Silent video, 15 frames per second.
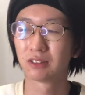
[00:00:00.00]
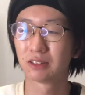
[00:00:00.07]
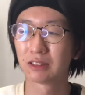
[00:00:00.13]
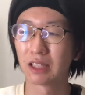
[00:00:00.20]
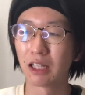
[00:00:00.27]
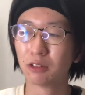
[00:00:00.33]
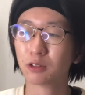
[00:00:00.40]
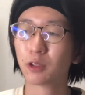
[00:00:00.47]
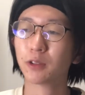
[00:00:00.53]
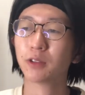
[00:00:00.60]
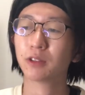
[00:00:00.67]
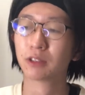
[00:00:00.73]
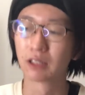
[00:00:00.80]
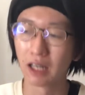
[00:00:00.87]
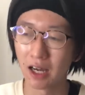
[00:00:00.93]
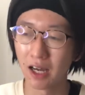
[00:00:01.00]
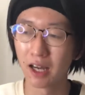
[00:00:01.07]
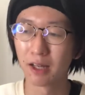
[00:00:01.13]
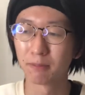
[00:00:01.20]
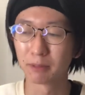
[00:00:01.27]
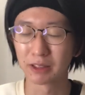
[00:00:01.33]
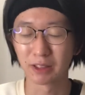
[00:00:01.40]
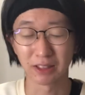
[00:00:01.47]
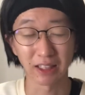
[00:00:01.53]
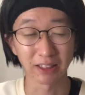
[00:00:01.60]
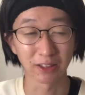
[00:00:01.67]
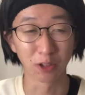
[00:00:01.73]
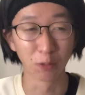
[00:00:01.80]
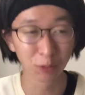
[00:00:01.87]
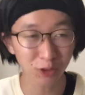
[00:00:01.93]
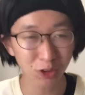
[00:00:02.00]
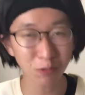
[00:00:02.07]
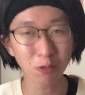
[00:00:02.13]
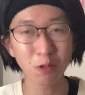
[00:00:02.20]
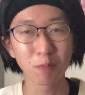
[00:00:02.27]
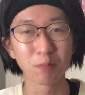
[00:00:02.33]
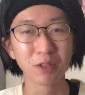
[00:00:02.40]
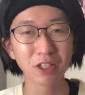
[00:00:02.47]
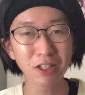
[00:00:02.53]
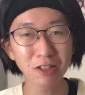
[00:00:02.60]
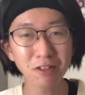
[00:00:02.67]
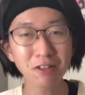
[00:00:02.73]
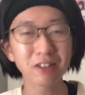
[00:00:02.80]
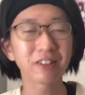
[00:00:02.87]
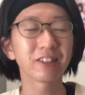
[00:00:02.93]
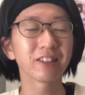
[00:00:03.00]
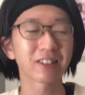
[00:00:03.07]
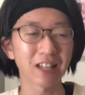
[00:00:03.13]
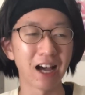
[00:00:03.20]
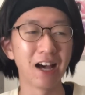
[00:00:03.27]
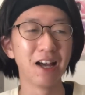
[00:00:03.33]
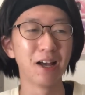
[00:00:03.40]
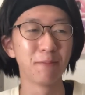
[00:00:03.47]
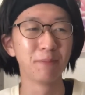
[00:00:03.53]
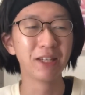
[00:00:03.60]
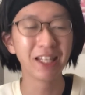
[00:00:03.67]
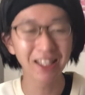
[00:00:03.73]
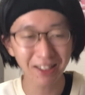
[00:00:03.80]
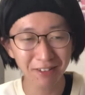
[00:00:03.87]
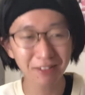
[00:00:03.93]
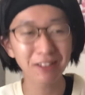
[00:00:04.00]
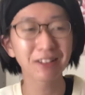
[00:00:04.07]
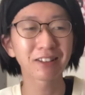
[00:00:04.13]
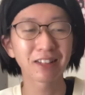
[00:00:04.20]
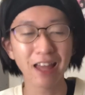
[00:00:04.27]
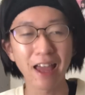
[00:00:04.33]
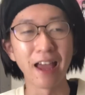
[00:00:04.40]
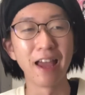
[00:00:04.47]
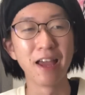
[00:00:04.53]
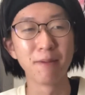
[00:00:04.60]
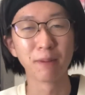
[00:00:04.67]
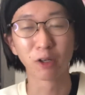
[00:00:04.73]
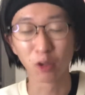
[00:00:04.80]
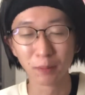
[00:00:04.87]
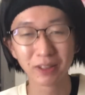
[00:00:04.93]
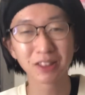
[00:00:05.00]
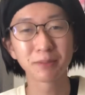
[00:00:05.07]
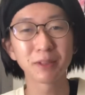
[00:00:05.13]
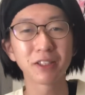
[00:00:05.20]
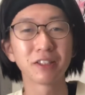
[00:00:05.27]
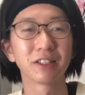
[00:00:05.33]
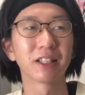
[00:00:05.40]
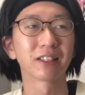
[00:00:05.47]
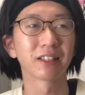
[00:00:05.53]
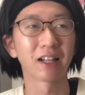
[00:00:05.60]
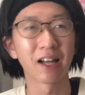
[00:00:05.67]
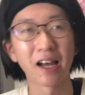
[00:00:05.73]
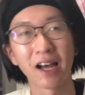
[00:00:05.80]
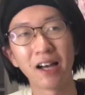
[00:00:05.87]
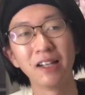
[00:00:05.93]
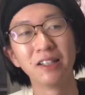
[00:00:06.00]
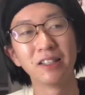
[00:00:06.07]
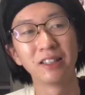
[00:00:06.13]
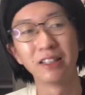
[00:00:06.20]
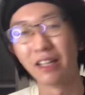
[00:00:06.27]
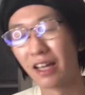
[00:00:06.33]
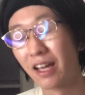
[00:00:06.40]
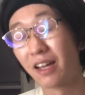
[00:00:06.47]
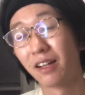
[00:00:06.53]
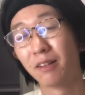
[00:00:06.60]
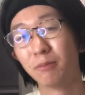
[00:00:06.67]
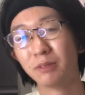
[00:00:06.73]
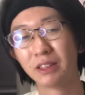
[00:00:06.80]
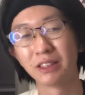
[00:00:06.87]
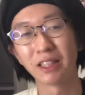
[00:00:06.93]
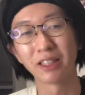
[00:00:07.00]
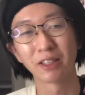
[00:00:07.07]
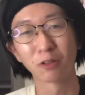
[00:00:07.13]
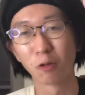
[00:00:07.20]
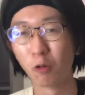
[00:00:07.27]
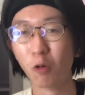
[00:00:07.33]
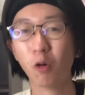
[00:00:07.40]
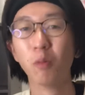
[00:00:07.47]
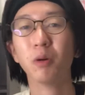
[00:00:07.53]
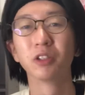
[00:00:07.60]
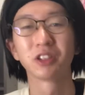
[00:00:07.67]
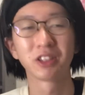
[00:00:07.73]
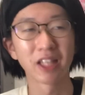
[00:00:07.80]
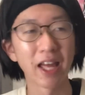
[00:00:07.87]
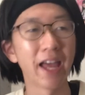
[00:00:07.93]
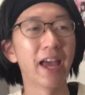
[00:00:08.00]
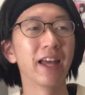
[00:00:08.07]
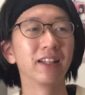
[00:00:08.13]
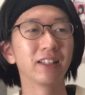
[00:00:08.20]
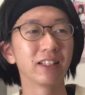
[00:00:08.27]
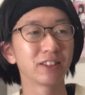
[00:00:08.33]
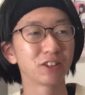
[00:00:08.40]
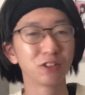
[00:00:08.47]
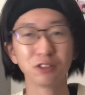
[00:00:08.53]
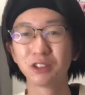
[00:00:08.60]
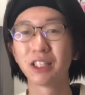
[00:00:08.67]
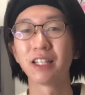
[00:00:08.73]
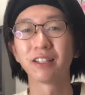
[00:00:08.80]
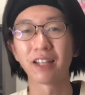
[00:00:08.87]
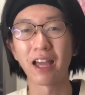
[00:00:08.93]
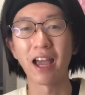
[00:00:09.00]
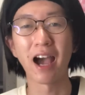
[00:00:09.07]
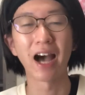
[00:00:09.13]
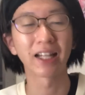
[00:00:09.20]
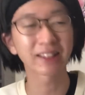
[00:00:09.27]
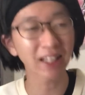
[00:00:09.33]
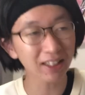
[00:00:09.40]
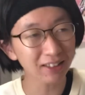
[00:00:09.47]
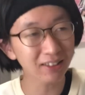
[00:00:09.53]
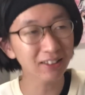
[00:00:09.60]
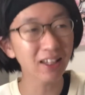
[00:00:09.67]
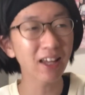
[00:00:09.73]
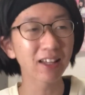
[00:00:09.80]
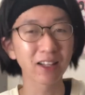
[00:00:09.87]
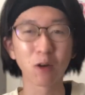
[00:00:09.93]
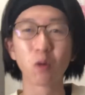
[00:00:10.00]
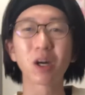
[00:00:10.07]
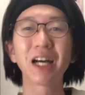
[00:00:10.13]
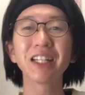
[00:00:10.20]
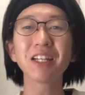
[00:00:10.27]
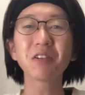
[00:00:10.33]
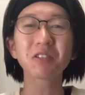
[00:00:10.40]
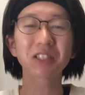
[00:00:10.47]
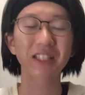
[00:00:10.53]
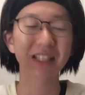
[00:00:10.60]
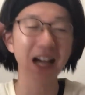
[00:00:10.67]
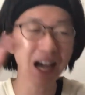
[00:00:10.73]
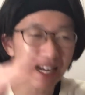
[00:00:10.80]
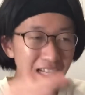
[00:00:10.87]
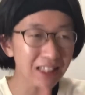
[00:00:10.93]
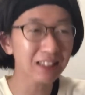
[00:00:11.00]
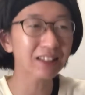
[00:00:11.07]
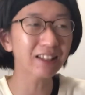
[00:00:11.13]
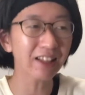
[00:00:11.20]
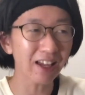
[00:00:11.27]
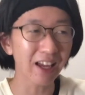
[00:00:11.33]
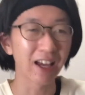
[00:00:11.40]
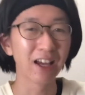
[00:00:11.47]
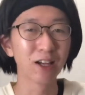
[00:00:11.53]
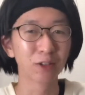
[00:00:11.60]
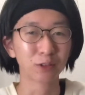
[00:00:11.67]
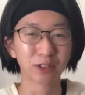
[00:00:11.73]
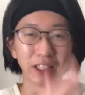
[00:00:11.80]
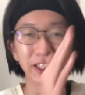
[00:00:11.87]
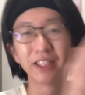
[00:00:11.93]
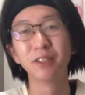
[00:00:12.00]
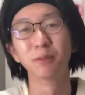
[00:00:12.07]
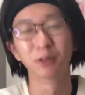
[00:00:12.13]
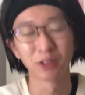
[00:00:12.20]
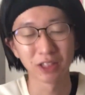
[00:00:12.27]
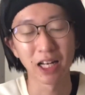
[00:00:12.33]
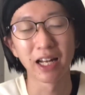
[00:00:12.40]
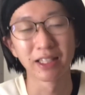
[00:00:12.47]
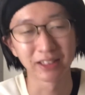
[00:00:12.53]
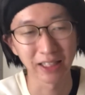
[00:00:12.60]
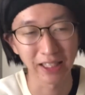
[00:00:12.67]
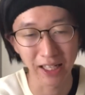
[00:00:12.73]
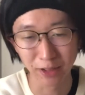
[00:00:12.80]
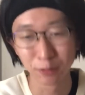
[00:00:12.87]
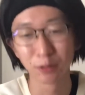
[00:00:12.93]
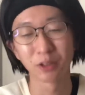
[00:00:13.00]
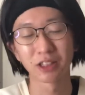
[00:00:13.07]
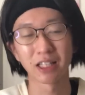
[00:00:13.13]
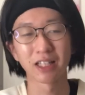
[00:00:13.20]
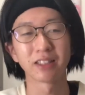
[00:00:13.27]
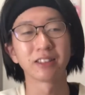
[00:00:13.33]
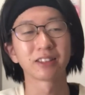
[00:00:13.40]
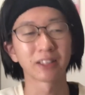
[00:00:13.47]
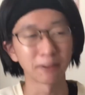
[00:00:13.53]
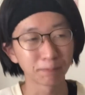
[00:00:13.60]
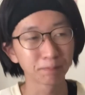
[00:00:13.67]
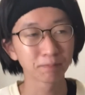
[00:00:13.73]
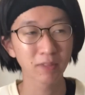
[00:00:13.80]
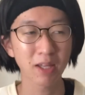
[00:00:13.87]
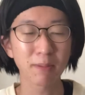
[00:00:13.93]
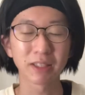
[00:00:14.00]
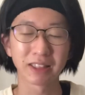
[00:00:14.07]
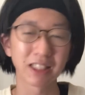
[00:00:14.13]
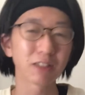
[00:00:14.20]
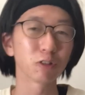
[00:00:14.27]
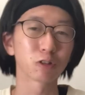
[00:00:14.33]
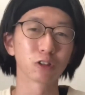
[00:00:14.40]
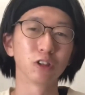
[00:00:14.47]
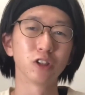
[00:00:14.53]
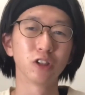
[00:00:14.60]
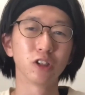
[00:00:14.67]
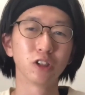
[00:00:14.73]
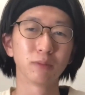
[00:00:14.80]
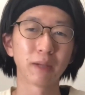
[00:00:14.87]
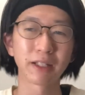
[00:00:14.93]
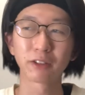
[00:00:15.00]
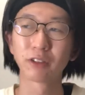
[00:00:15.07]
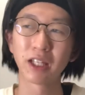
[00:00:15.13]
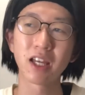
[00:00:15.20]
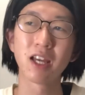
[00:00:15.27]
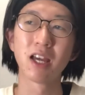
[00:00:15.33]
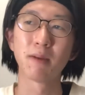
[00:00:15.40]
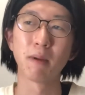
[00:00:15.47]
ちゃうというか、まあ、だってそもそもミーグリってさミーグリって、まあ、個別ミーグリだったらね事前にこう応募してで抽選で当たってでお金を支払ってこうできるものじゃないですかやるものじゃないですかでまあ全国版のね、